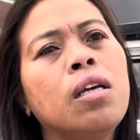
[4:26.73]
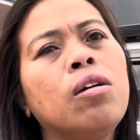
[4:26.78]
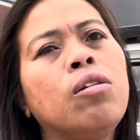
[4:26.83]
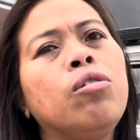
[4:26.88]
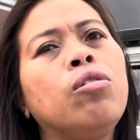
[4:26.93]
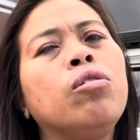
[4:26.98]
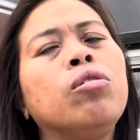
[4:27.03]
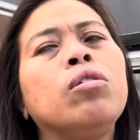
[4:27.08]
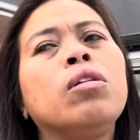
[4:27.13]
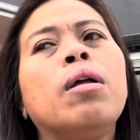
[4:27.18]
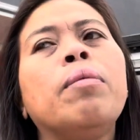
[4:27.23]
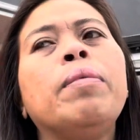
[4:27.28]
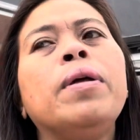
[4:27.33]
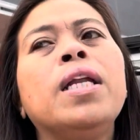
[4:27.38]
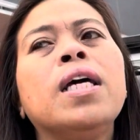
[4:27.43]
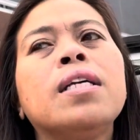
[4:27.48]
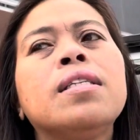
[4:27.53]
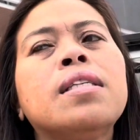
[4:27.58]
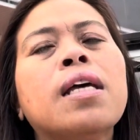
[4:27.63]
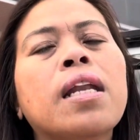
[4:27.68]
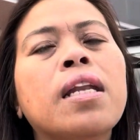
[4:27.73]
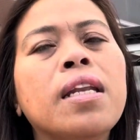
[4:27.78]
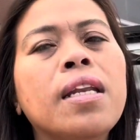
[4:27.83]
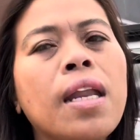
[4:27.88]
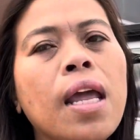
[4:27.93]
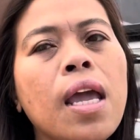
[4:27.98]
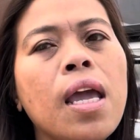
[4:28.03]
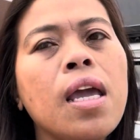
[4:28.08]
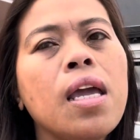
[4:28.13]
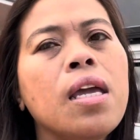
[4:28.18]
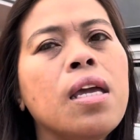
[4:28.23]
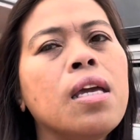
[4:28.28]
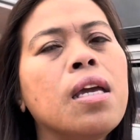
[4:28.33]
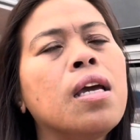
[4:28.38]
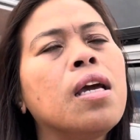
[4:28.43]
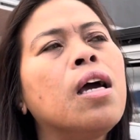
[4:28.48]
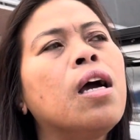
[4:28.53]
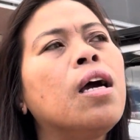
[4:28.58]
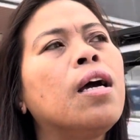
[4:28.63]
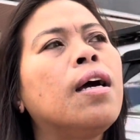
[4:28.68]
og labi nag sunday
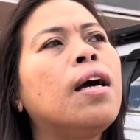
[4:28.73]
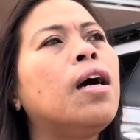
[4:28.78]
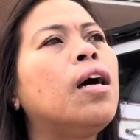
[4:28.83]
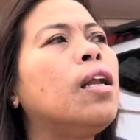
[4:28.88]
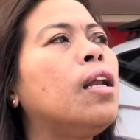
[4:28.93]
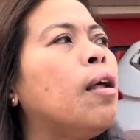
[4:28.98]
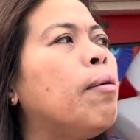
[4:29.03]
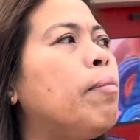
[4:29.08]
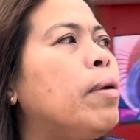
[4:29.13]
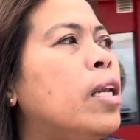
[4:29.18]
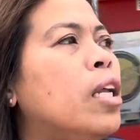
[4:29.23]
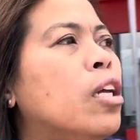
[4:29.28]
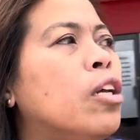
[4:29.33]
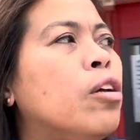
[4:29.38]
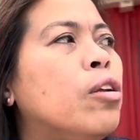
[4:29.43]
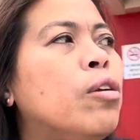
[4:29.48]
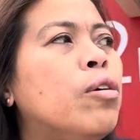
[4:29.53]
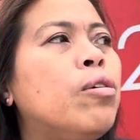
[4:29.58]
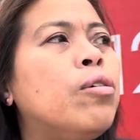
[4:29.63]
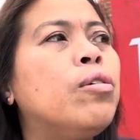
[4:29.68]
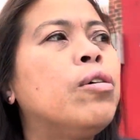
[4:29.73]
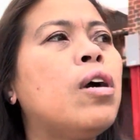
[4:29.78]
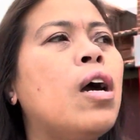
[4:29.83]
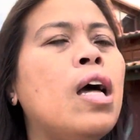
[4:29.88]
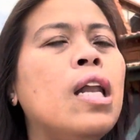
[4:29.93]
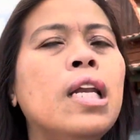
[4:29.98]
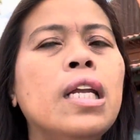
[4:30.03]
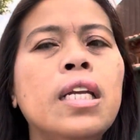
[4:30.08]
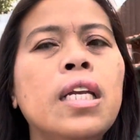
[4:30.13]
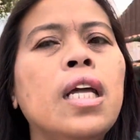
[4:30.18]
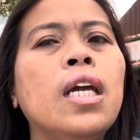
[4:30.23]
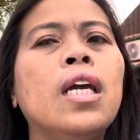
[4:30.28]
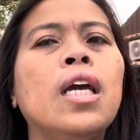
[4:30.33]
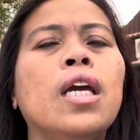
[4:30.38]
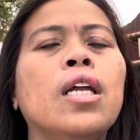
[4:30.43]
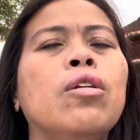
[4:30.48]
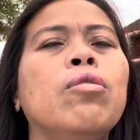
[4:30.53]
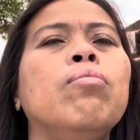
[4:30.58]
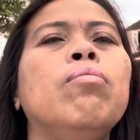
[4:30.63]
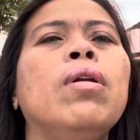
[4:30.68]
uh, labi na gyud og holiday kay
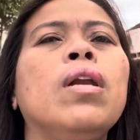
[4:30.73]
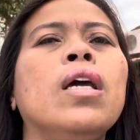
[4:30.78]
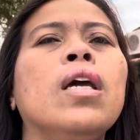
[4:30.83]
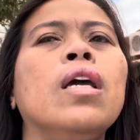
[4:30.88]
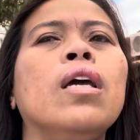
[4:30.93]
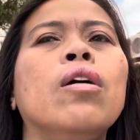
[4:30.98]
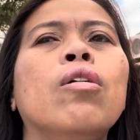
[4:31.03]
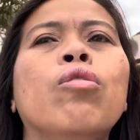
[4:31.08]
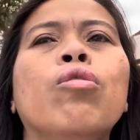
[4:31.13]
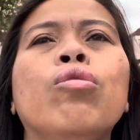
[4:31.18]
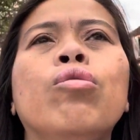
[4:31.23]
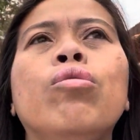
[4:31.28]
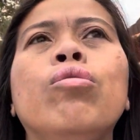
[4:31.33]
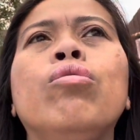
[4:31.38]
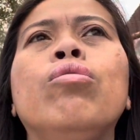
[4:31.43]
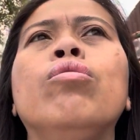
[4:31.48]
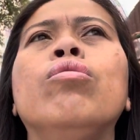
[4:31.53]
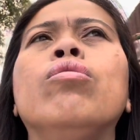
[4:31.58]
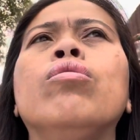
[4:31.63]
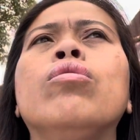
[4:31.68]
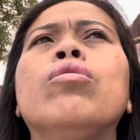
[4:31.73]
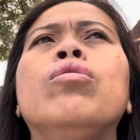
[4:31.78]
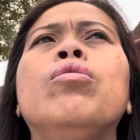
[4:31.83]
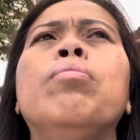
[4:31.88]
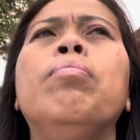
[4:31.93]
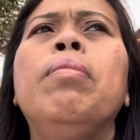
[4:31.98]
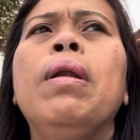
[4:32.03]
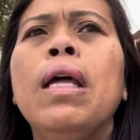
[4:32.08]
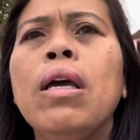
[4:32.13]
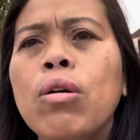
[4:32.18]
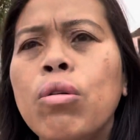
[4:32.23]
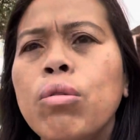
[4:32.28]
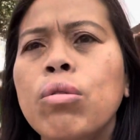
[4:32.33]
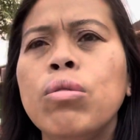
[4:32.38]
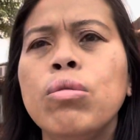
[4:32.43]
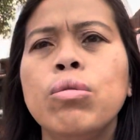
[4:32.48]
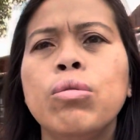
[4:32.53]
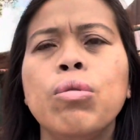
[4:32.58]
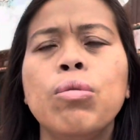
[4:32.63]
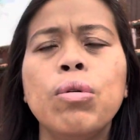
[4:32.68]
doble og doble og
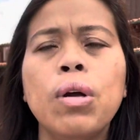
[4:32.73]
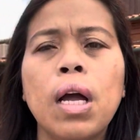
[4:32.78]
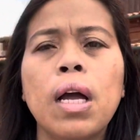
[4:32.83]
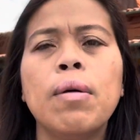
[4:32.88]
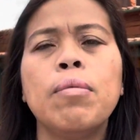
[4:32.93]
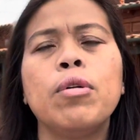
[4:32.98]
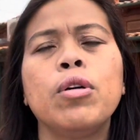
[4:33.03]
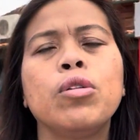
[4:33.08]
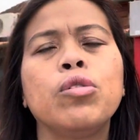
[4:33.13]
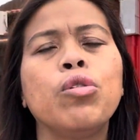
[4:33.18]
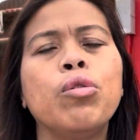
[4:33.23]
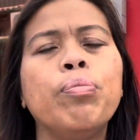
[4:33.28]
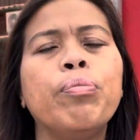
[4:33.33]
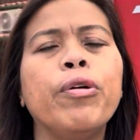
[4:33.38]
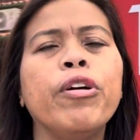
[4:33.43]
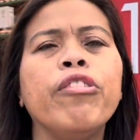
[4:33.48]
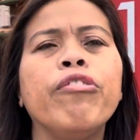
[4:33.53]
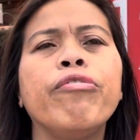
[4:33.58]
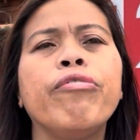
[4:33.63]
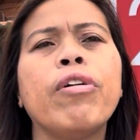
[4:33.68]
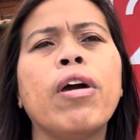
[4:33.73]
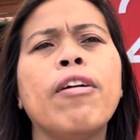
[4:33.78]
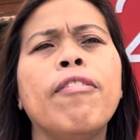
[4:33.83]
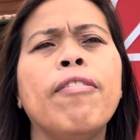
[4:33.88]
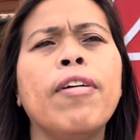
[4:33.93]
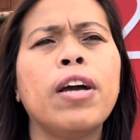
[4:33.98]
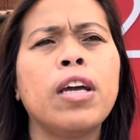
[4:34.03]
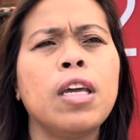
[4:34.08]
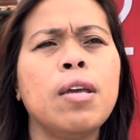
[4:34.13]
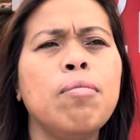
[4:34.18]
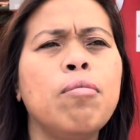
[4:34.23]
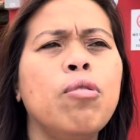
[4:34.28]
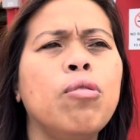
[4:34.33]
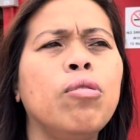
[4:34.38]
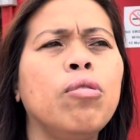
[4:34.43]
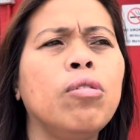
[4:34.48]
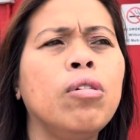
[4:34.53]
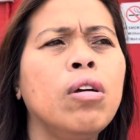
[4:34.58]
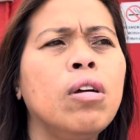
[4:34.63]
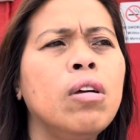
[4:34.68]
tunga mag 2.5 ang
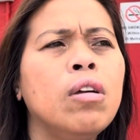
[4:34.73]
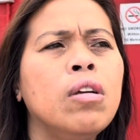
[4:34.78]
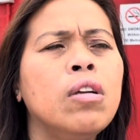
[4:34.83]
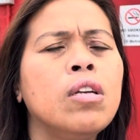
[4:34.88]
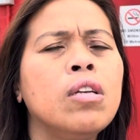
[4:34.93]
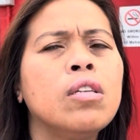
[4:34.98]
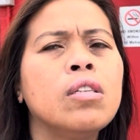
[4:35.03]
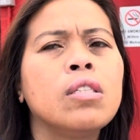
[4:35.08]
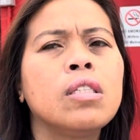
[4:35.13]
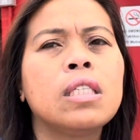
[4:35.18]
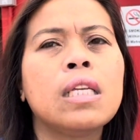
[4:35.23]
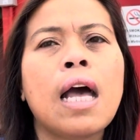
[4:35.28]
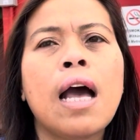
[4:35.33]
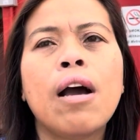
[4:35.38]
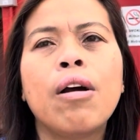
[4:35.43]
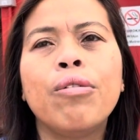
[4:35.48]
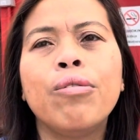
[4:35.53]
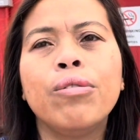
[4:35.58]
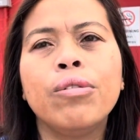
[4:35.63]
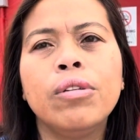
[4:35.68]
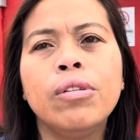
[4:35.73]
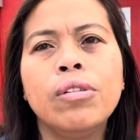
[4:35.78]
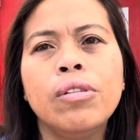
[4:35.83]
imong sahod